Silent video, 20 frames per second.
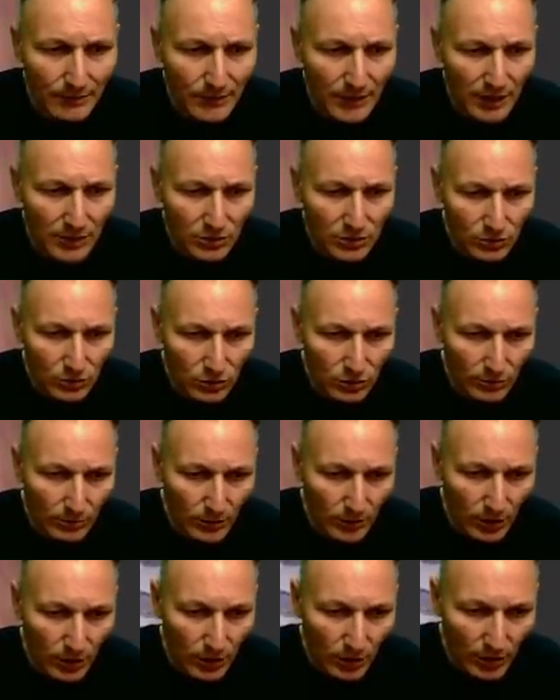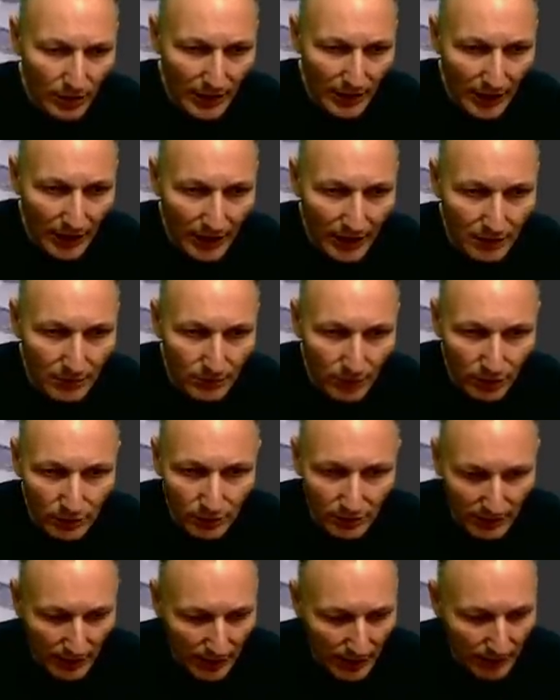e zoom, ok, in
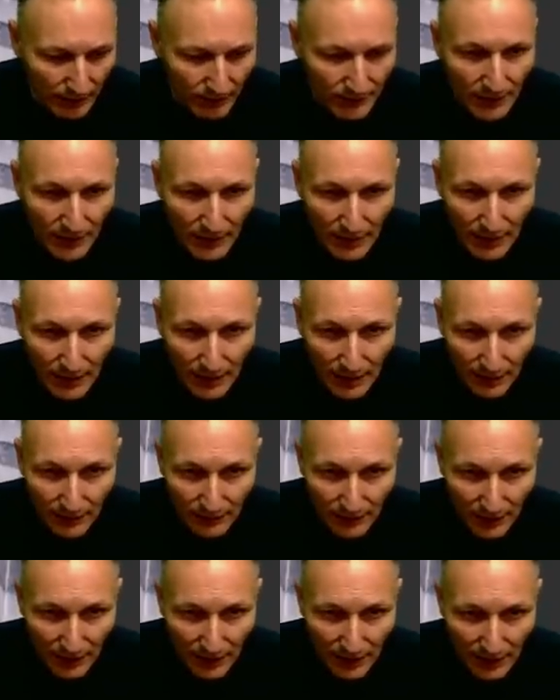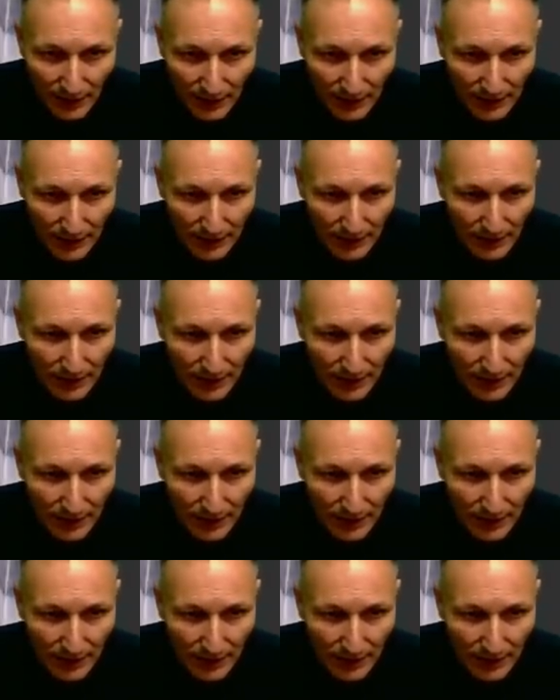modo da avere il